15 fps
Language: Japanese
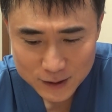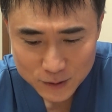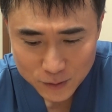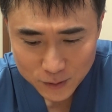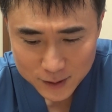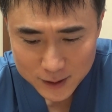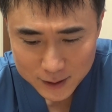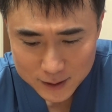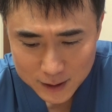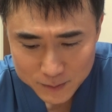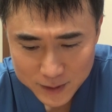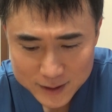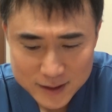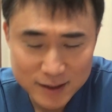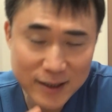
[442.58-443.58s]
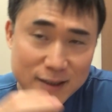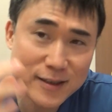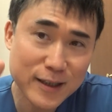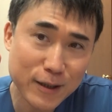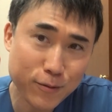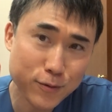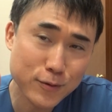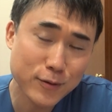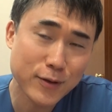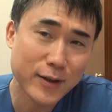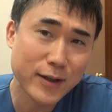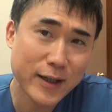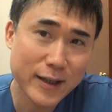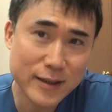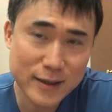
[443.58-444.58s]
どれだけ間違ったことを
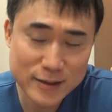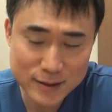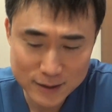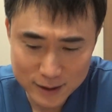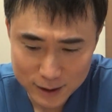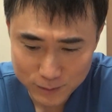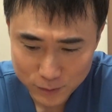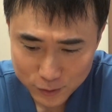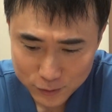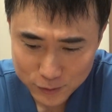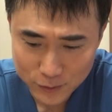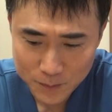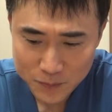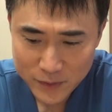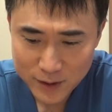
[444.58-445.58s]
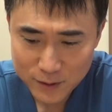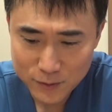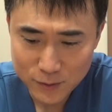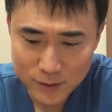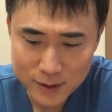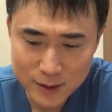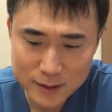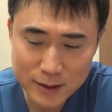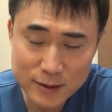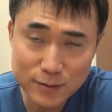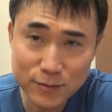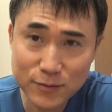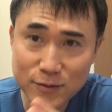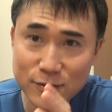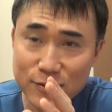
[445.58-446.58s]
話してもどれだけ
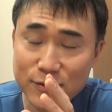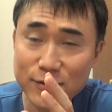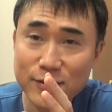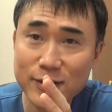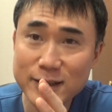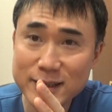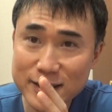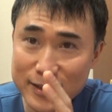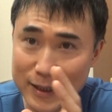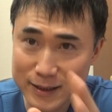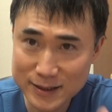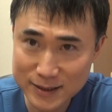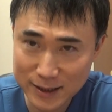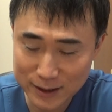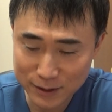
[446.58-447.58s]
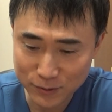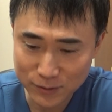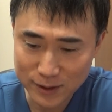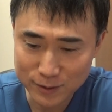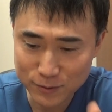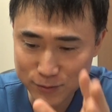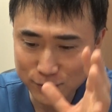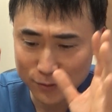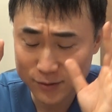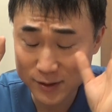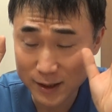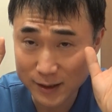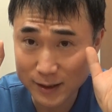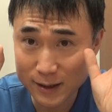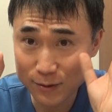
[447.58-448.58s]
その出現したりとか道徳
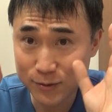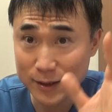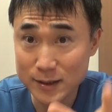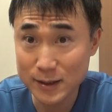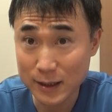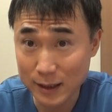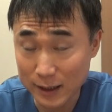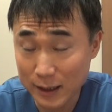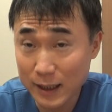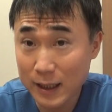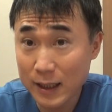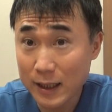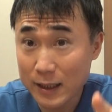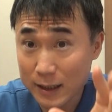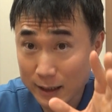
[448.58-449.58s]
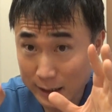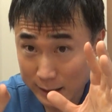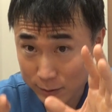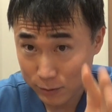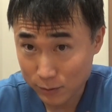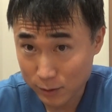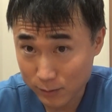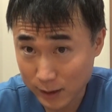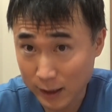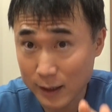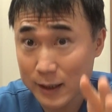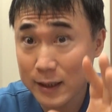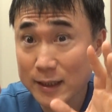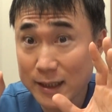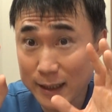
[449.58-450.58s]
的におかしなあの言葉
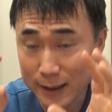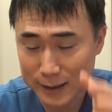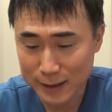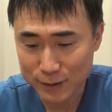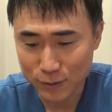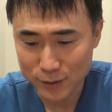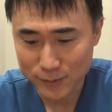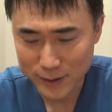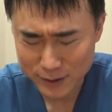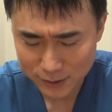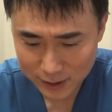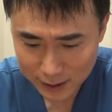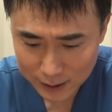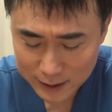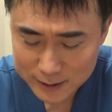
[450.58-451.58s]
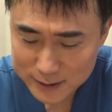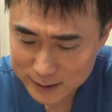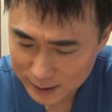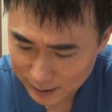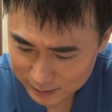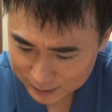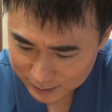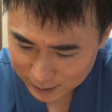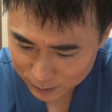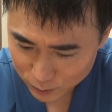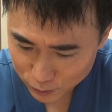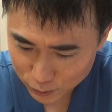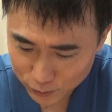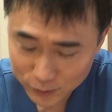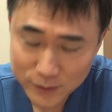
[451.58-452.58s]
汚い言葉とか使って
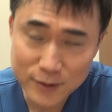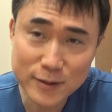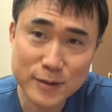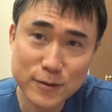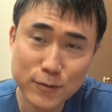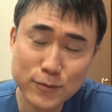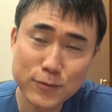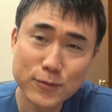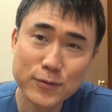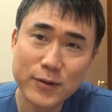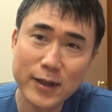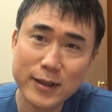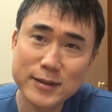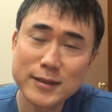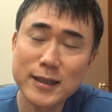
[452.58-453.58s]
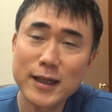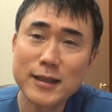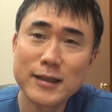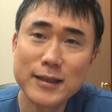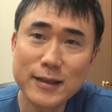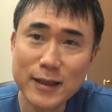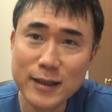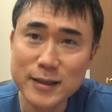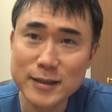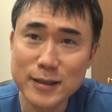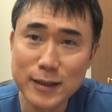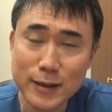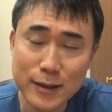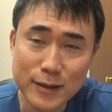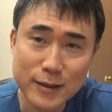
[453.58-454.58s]
もその発言に対し
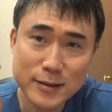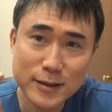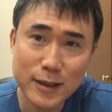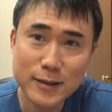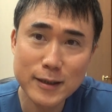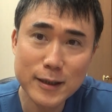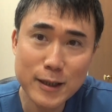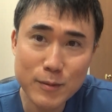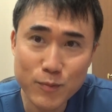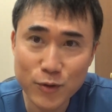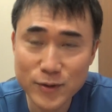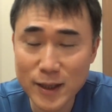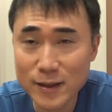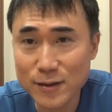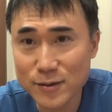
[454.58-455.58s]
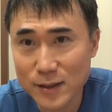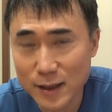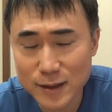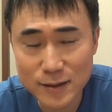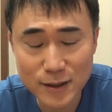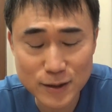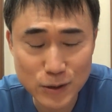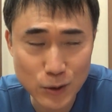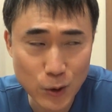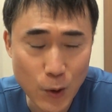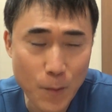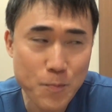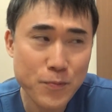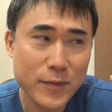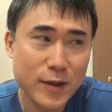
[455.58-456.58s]
て責任持たなくていいんですよ
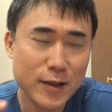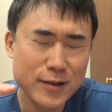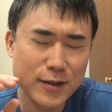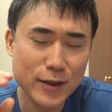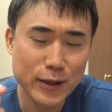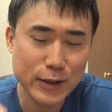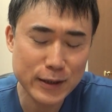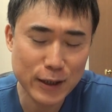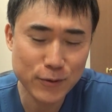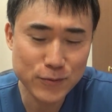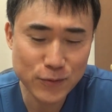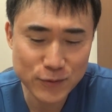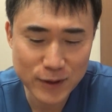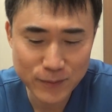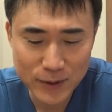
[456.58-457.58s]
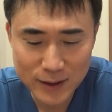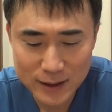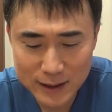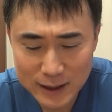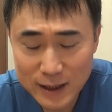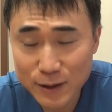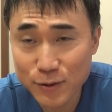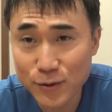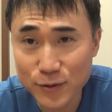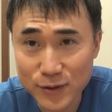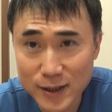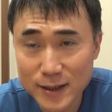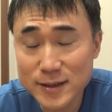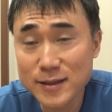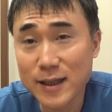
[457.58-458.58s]
だって顔と名前を
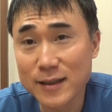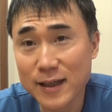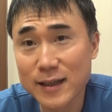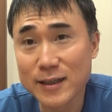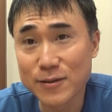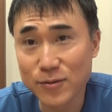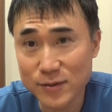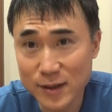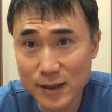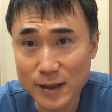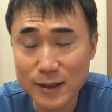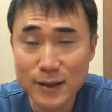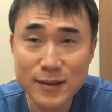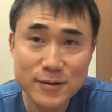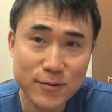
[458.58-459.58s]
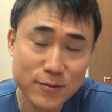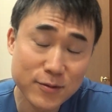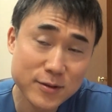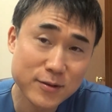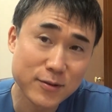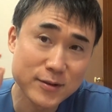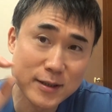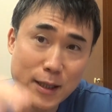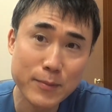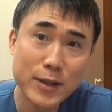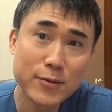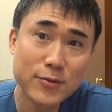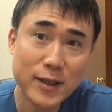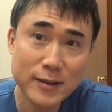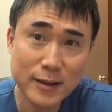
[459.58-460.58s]
出してないのでその人を責め
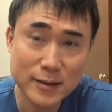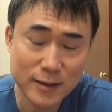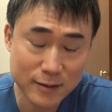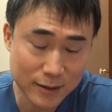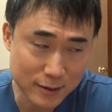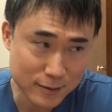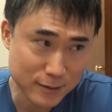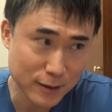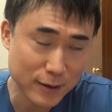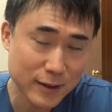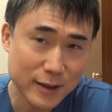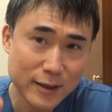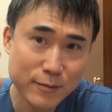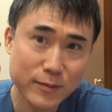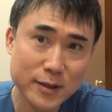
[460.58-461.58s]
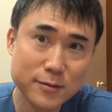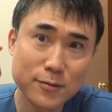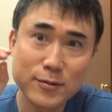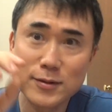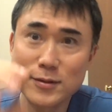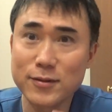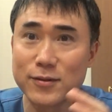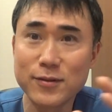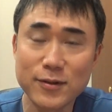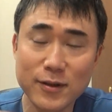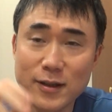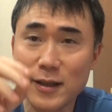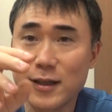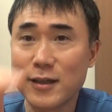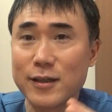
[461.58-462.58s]
ようがないじゃないですか、まあ、その人の
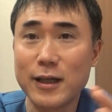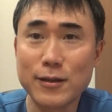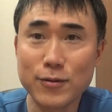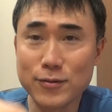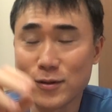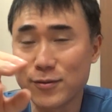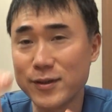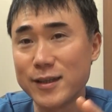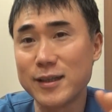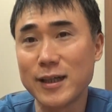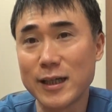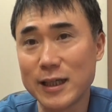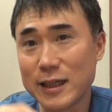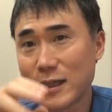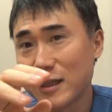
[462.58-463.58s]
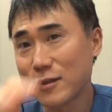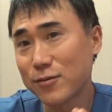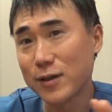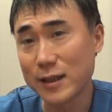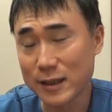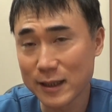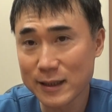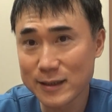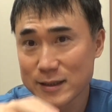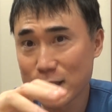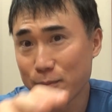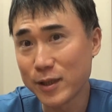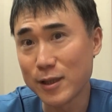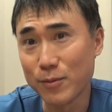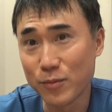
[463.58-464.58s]
あの Twitter とかねせ
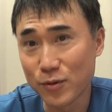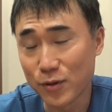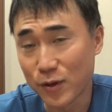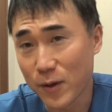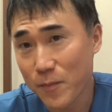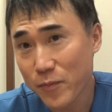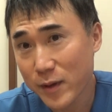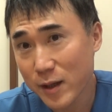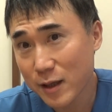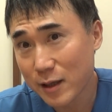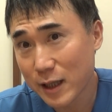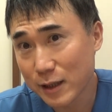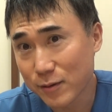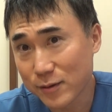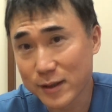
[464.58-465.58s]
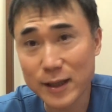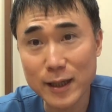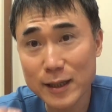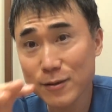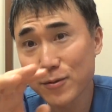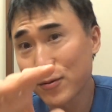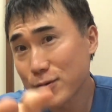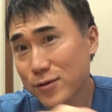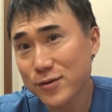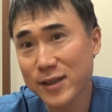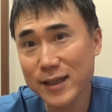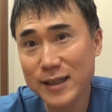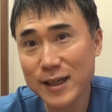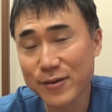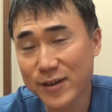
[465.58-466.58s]
めてもあのだどこの
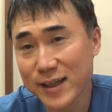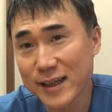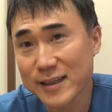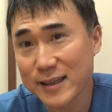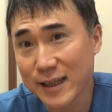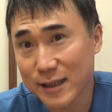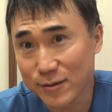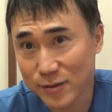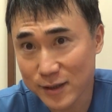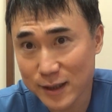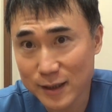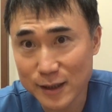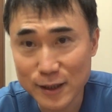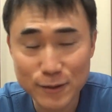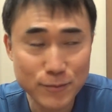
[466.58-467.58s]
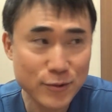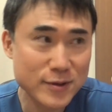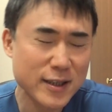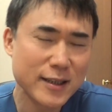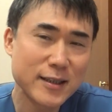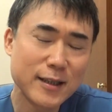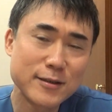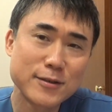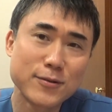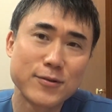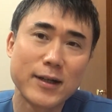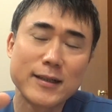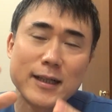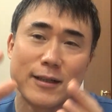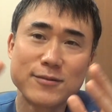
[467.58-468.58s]
誰か分かんないのでもう最悪そ
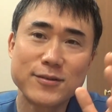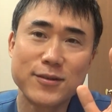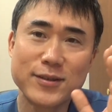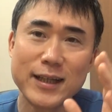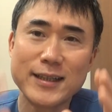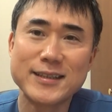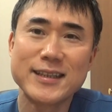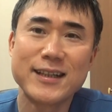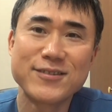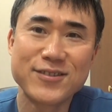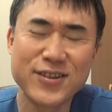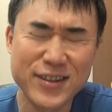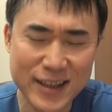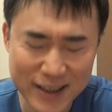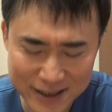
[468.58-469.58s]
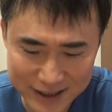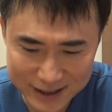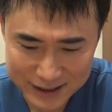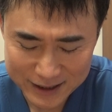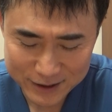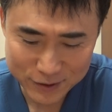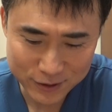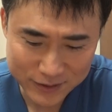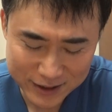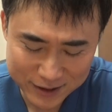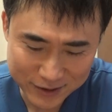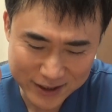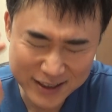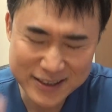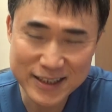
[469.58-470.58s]
のアカウント消しちゃうとか
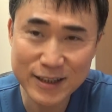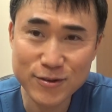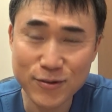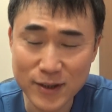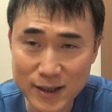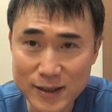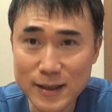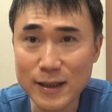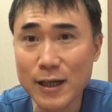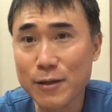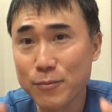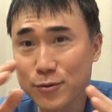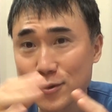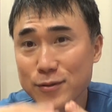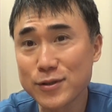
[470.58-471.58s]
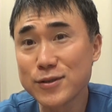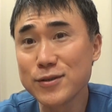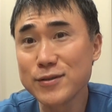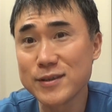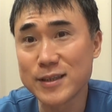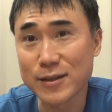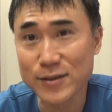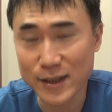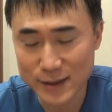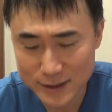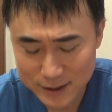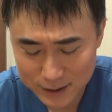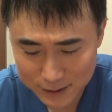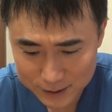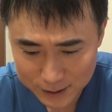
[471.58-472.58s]
コメント消しちゃうとかでもうそれ済んじゃう
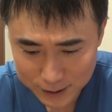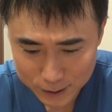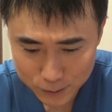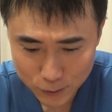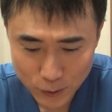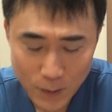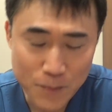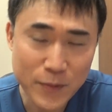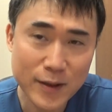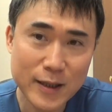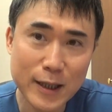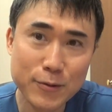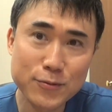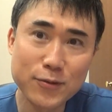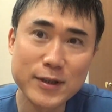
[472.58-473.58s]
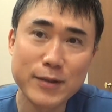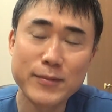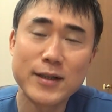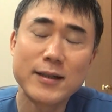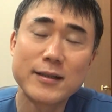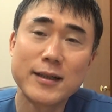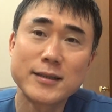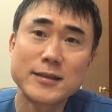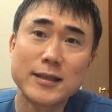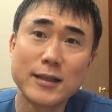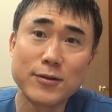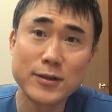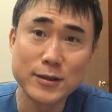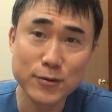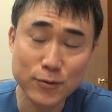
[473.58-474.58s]
話なんだけど顔と名前出して
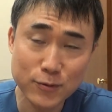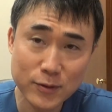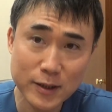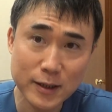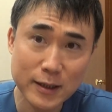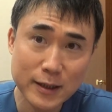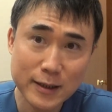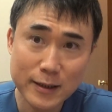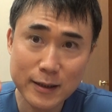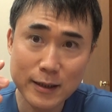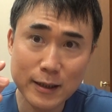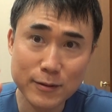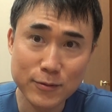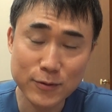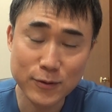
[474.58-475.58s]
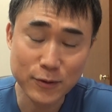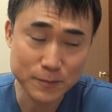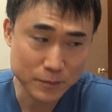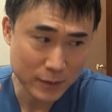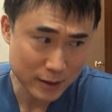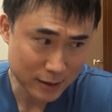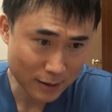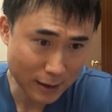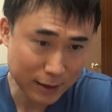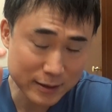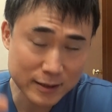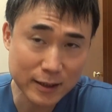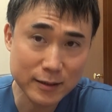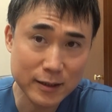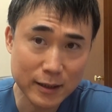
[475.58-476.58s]
る以上はあの出現
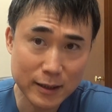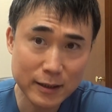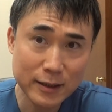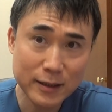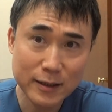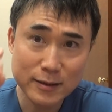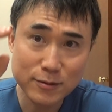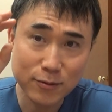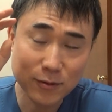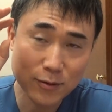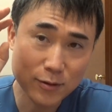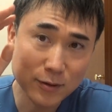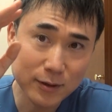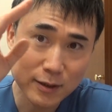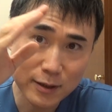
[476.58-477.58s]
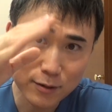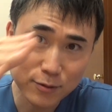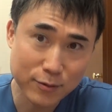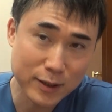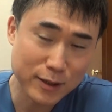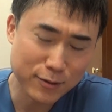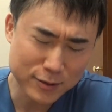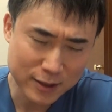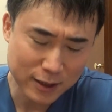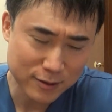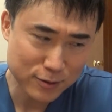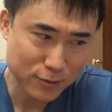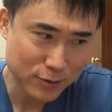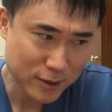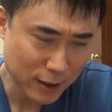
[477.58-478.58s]
しちゃってねそれをツイートを削
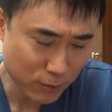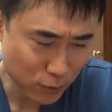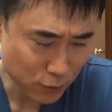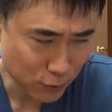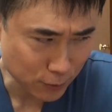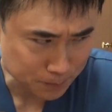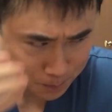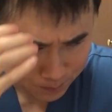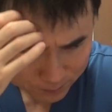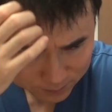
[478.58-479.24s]
除しても